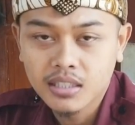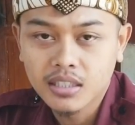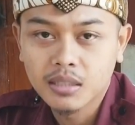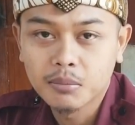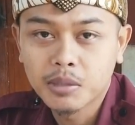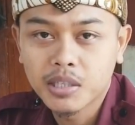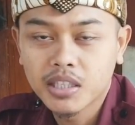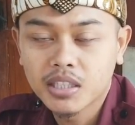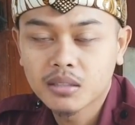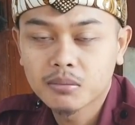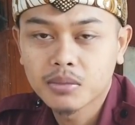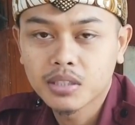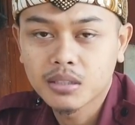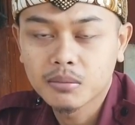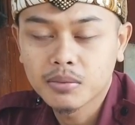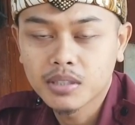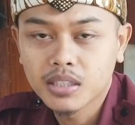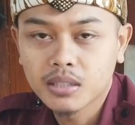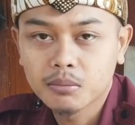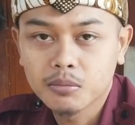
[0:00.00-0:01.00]
dan bagi
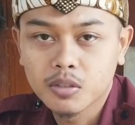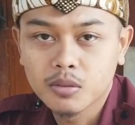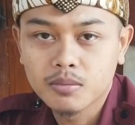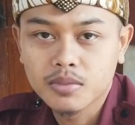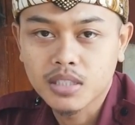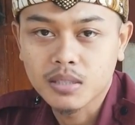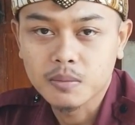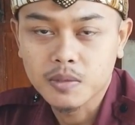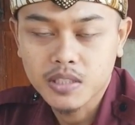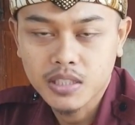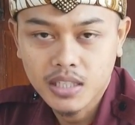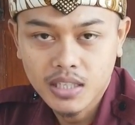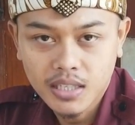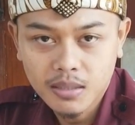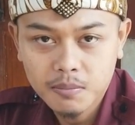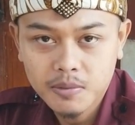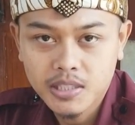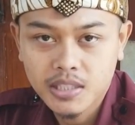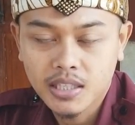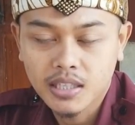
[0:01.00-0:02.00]
teman-teman yang belum
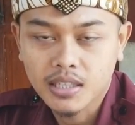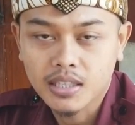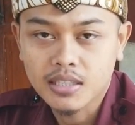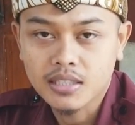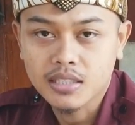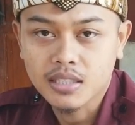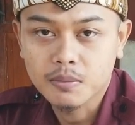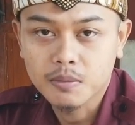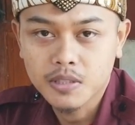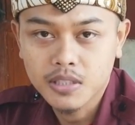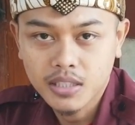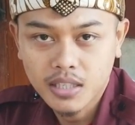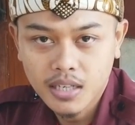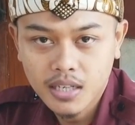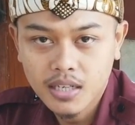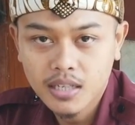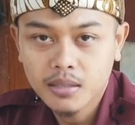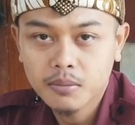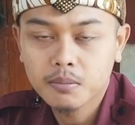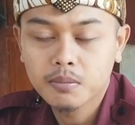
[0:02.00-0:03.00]
subscribe silahkan
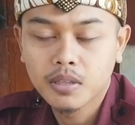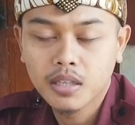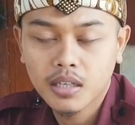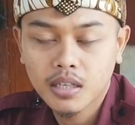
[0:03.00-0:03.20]
subscribe